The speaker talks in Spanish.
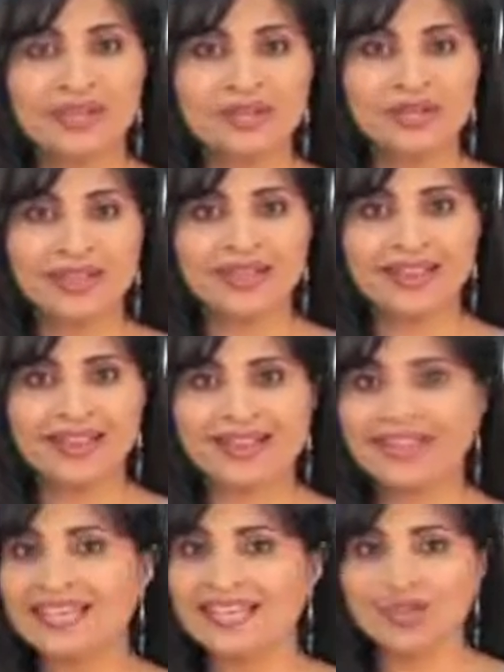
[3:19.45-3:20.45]
era menor de
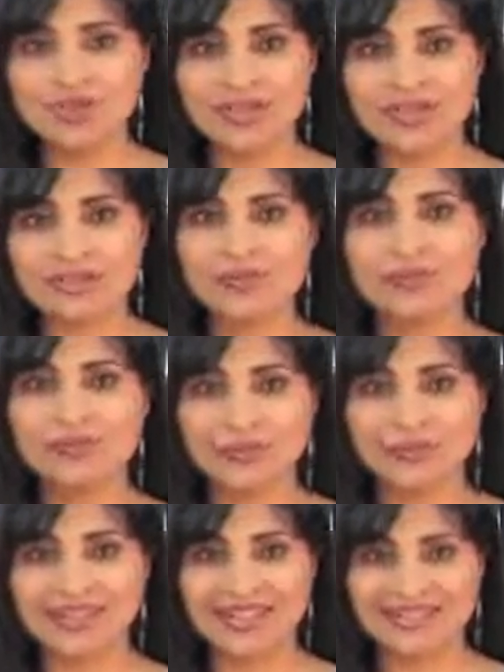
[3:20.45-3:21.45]
edad y nunca estuvo en
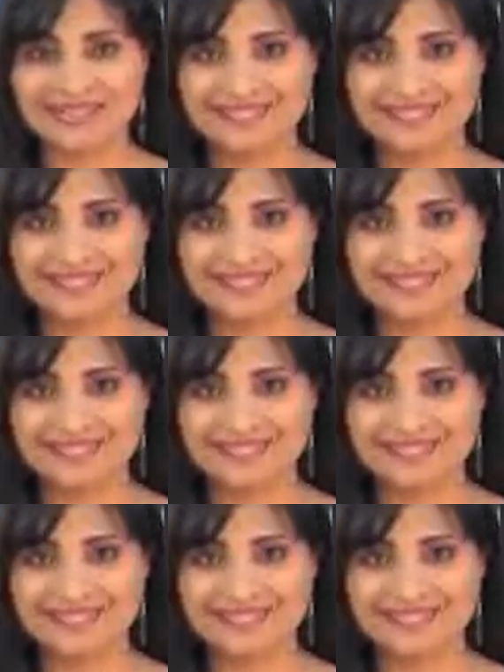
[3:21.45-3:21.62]
Bogotá.